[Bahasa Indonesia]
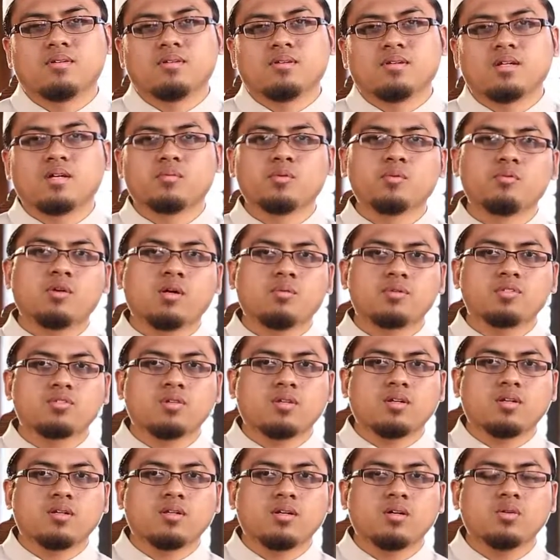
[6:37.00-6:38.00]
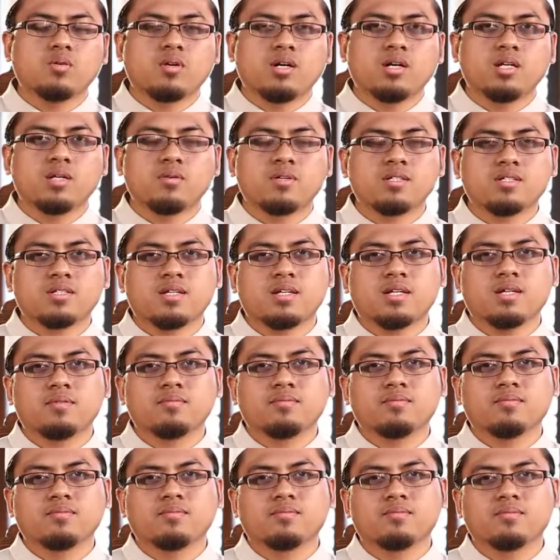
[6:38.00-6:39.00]
Nabi Muhammad
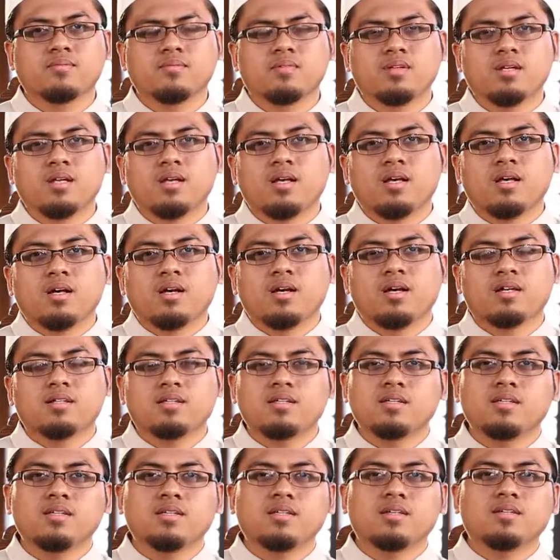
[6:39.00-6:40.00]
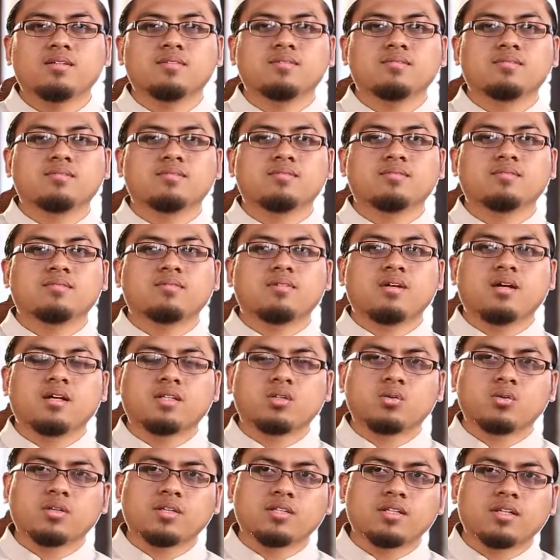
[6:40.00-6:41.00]
SAW hatinya
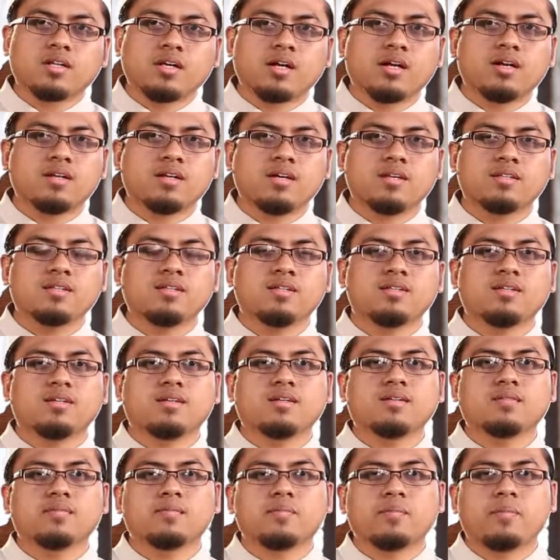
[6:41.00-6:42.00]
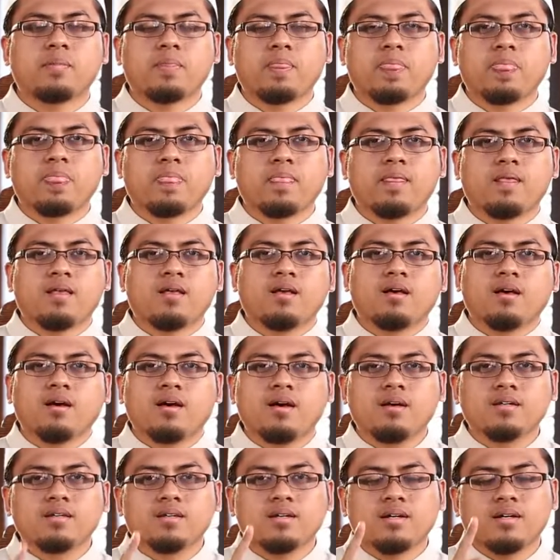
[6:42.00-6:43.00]
atau ketenangan hatinya
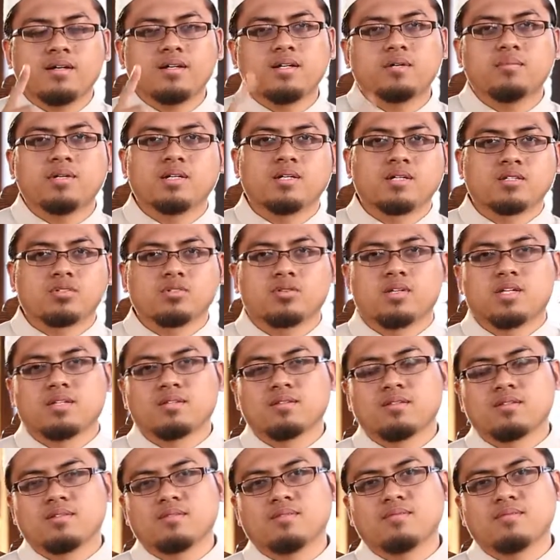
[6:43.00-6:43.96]
hanya ada pada sholat.